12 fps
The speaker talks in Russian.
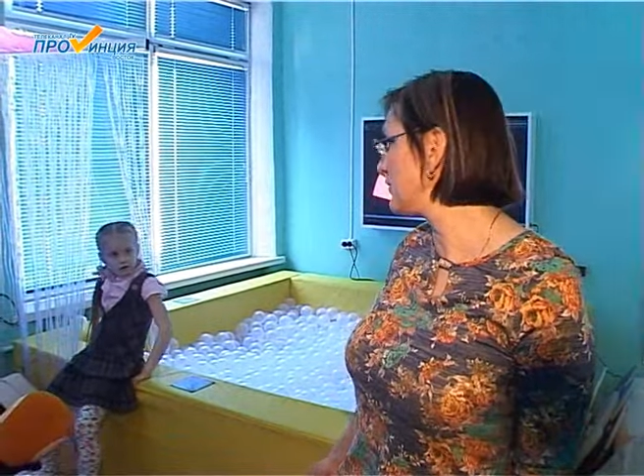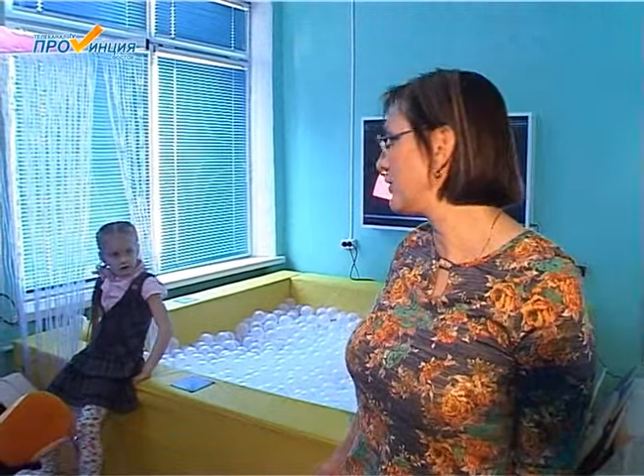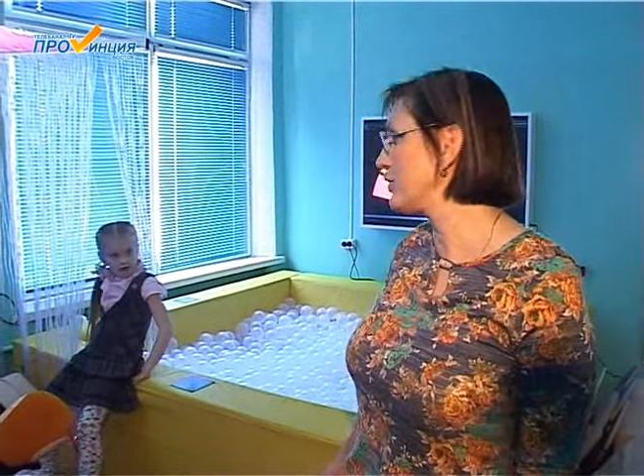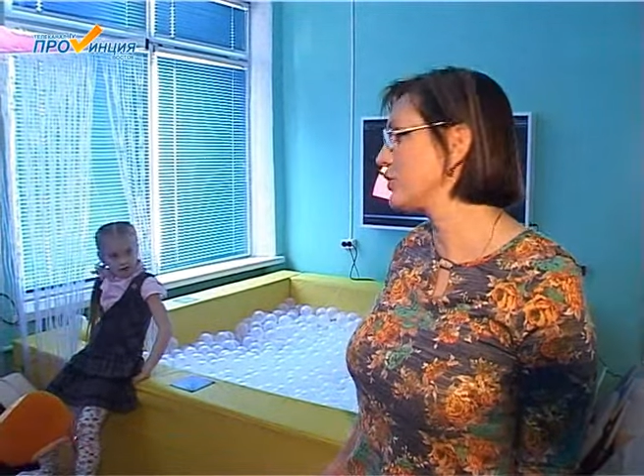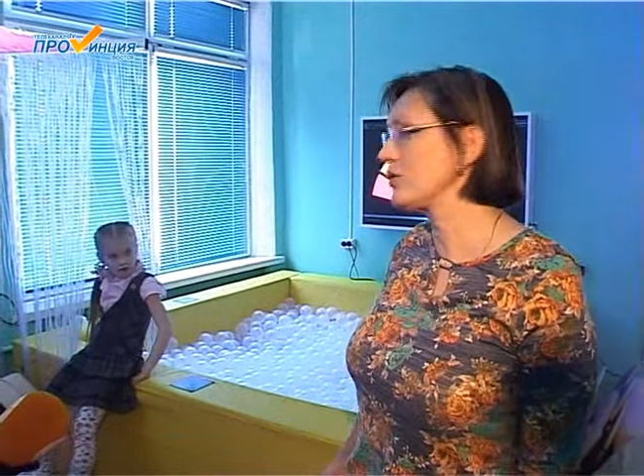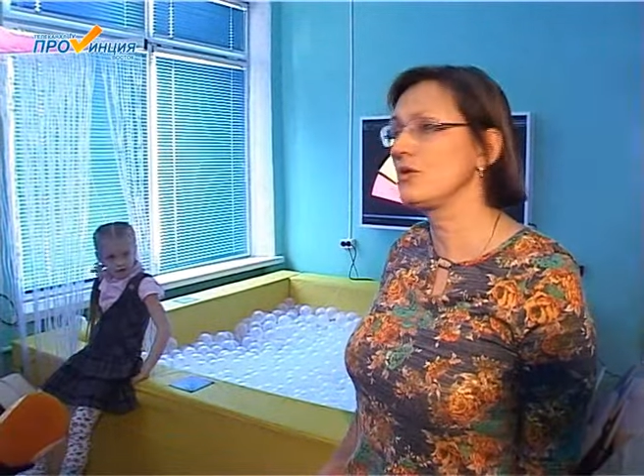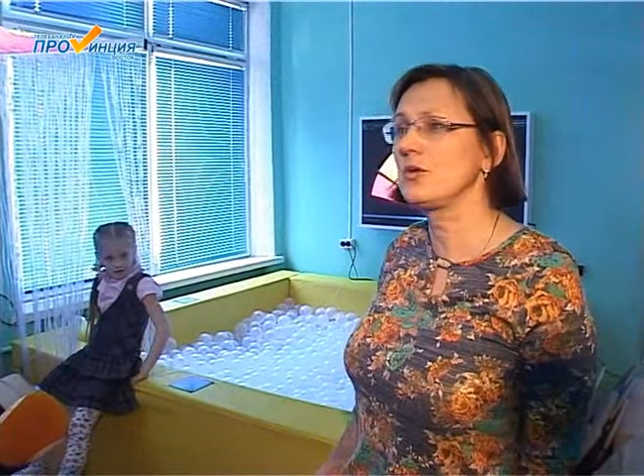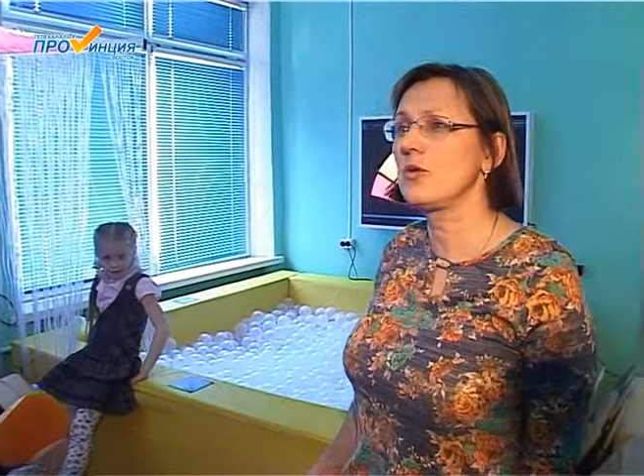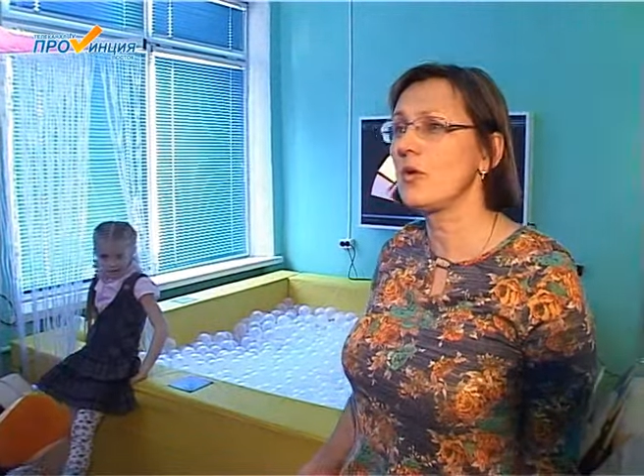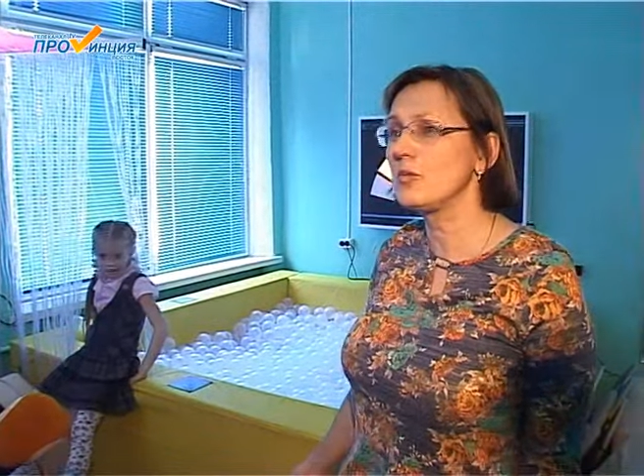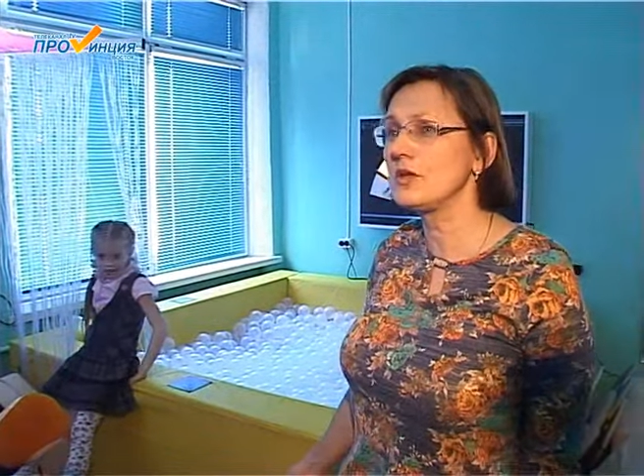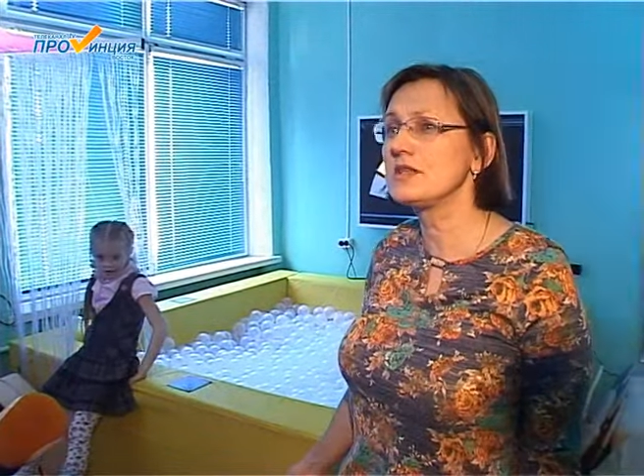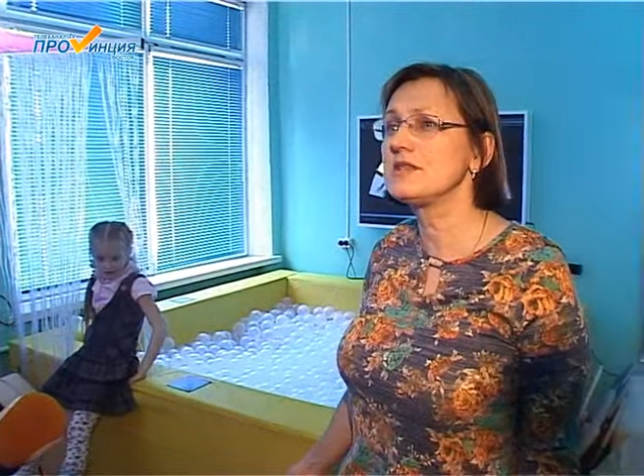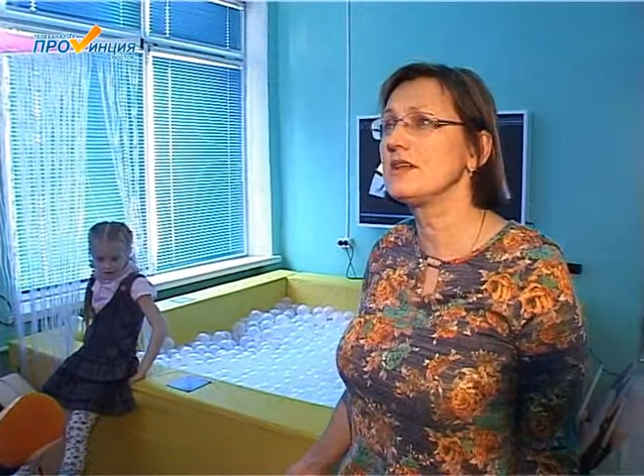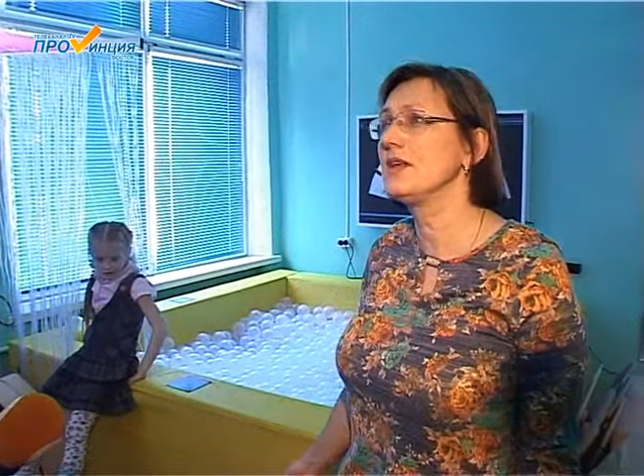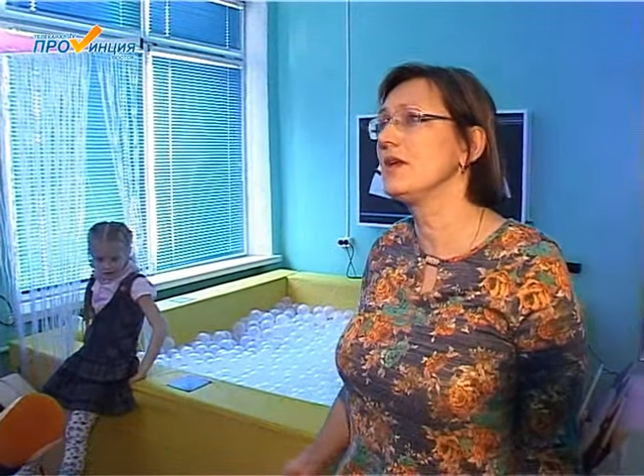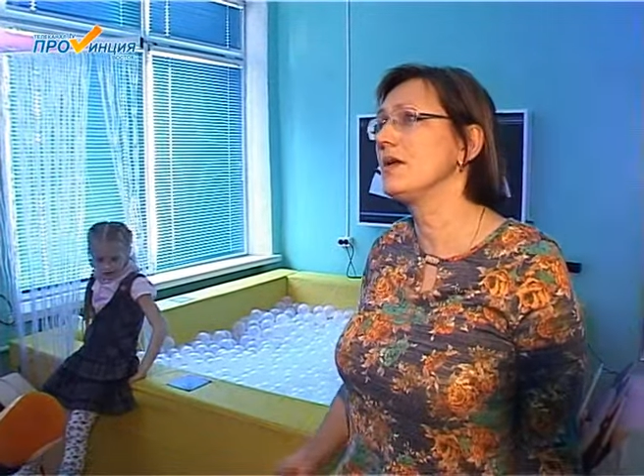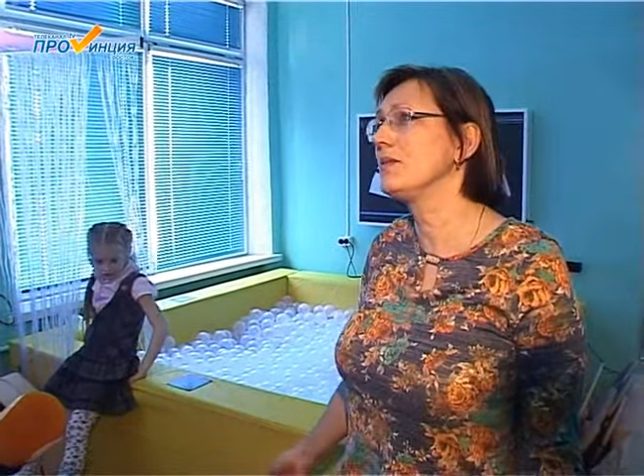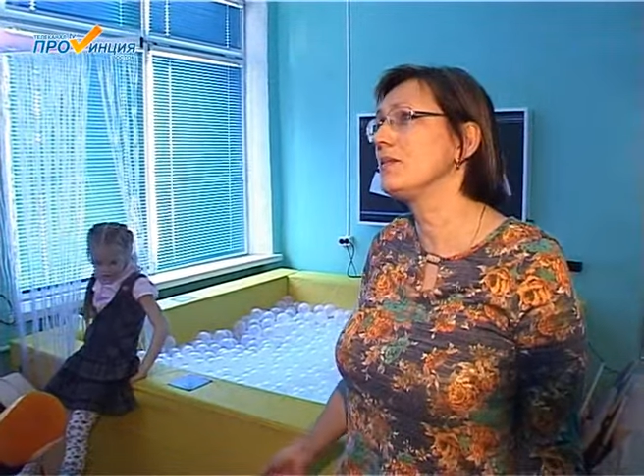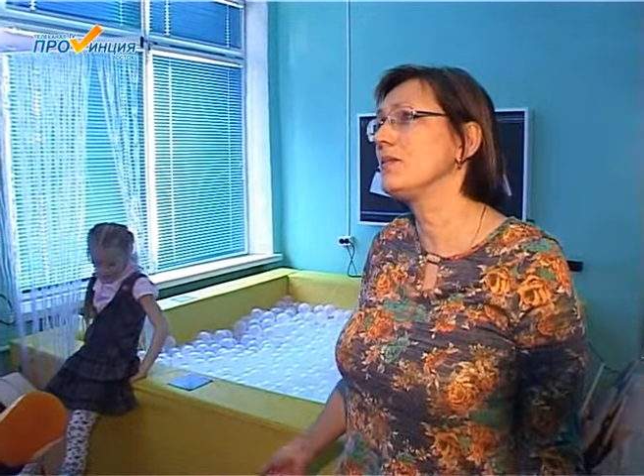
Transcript: в этой комнате и